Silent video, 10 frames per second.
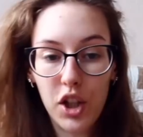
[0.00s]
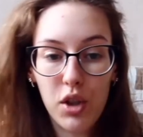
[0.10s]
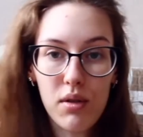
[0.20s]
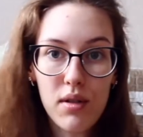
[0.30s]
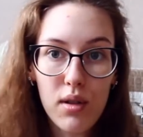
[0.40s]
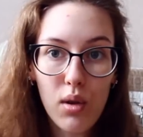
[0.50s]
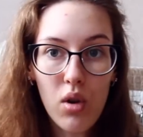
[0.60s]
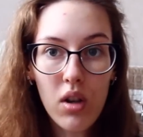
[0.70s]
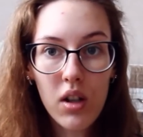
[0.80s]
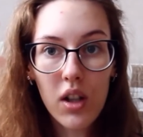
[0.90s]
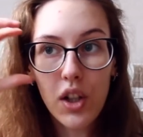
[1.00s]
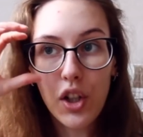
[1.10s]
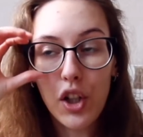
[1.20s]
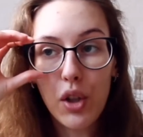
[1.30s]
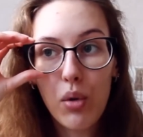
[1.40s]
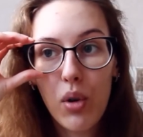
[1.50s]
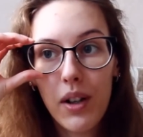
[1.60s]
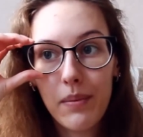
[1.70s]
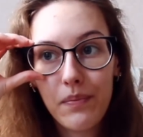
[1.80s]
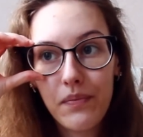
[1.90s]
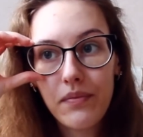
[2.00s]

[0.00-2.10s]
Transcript: Ее слог, ее